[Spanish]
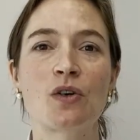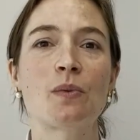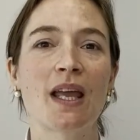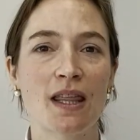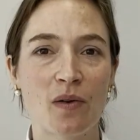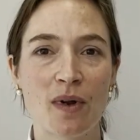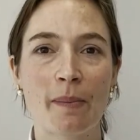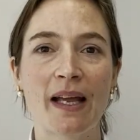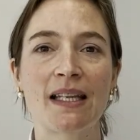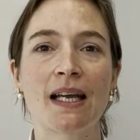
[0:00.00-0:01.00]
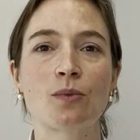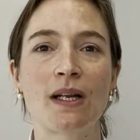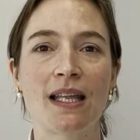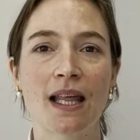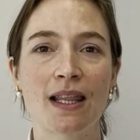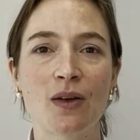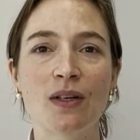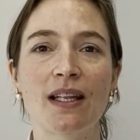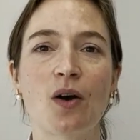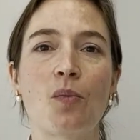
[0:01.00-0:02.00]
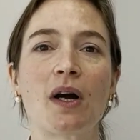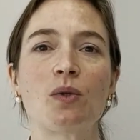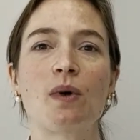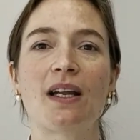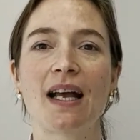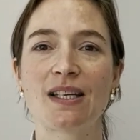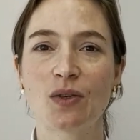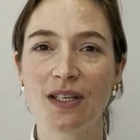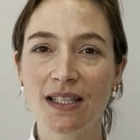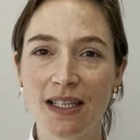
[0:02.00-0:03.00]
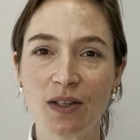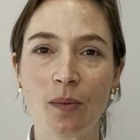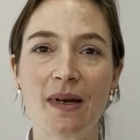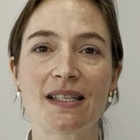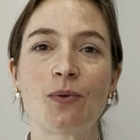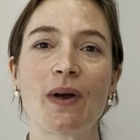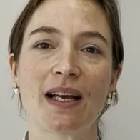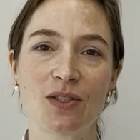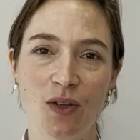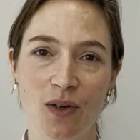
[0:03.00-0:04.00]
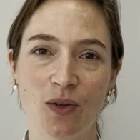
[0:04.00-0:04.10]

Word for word: Os voy a hacer una pequeña actualización de cómo actuar en caso de síntomas o en caso de